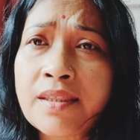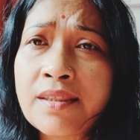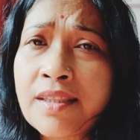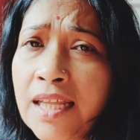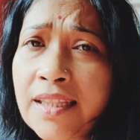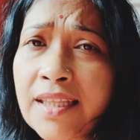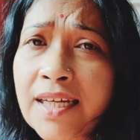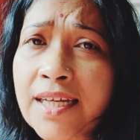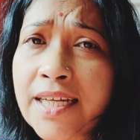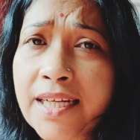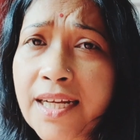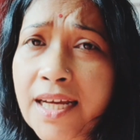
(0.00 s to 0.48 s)

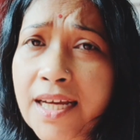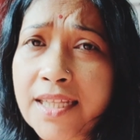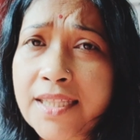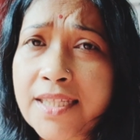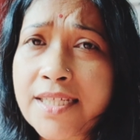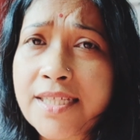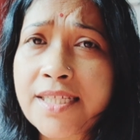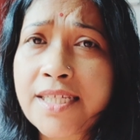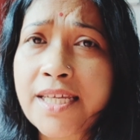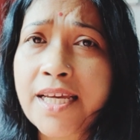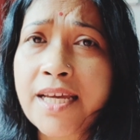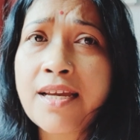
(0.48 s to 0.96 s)
দাদাকে টাকা
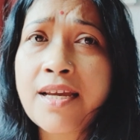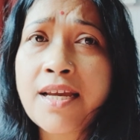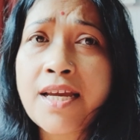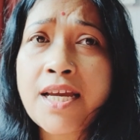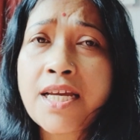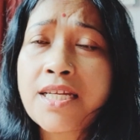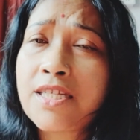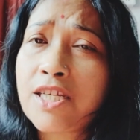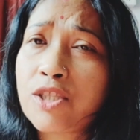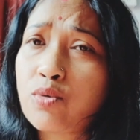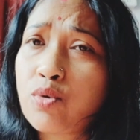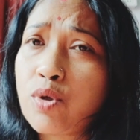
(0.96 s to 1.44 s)
দিচ্ছে
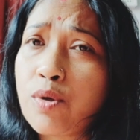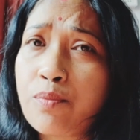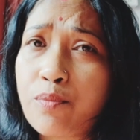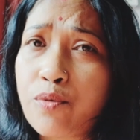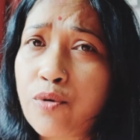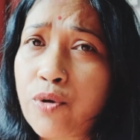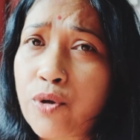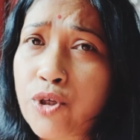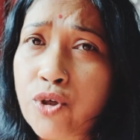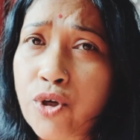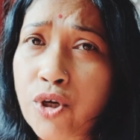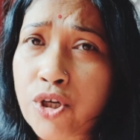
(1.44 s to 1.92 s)
যে তুই
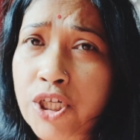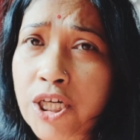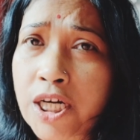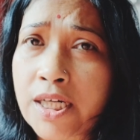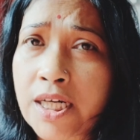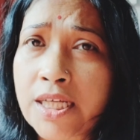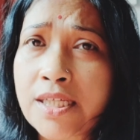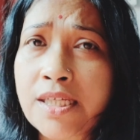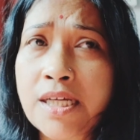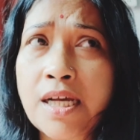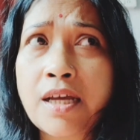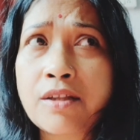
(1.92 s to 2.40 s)
পুরো
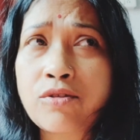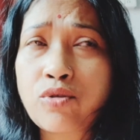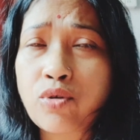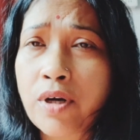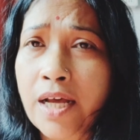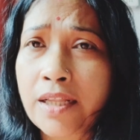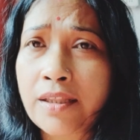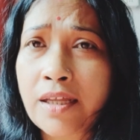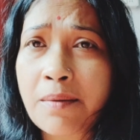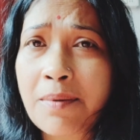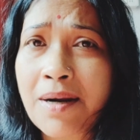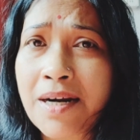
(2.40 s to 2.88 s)
সংসারটা চালা তোর
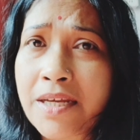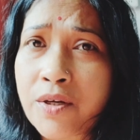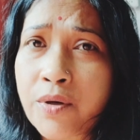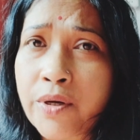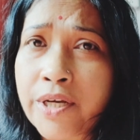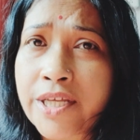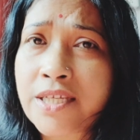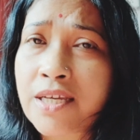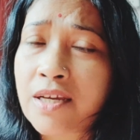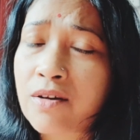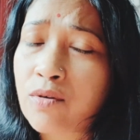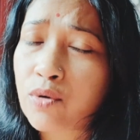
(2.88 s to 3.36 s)
আধা বাড়ি
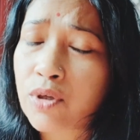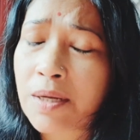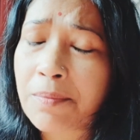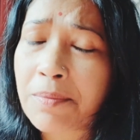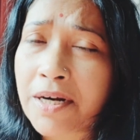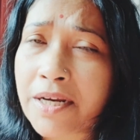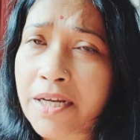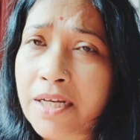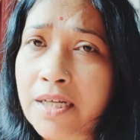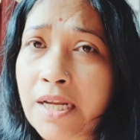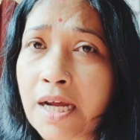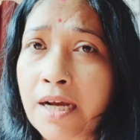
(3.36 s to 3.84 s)
হয়েছে গোটা
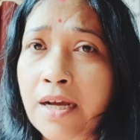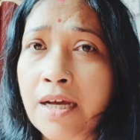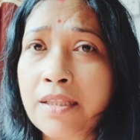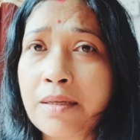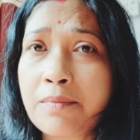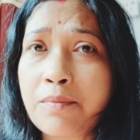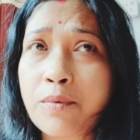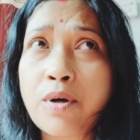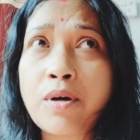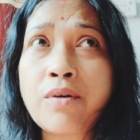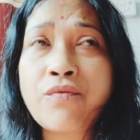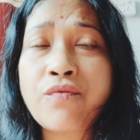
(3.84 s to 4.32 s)
বাড়ির টাকা
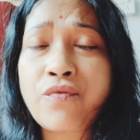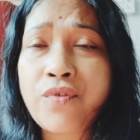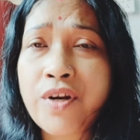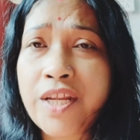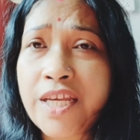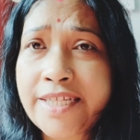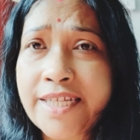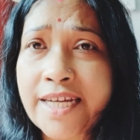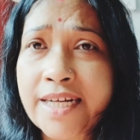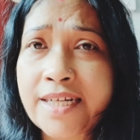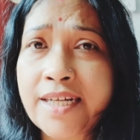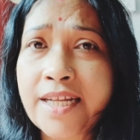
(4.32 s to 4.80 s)
দেবো
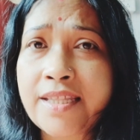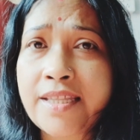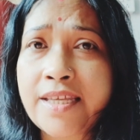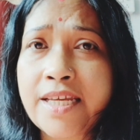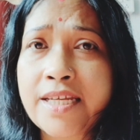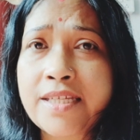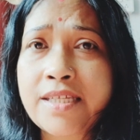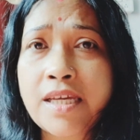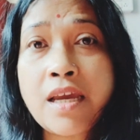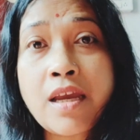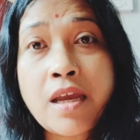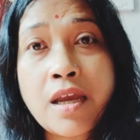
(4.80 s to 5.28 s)
ফ্রিজ একটা
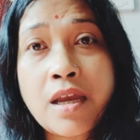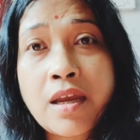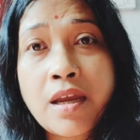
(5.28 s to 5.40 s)
দিয়েছি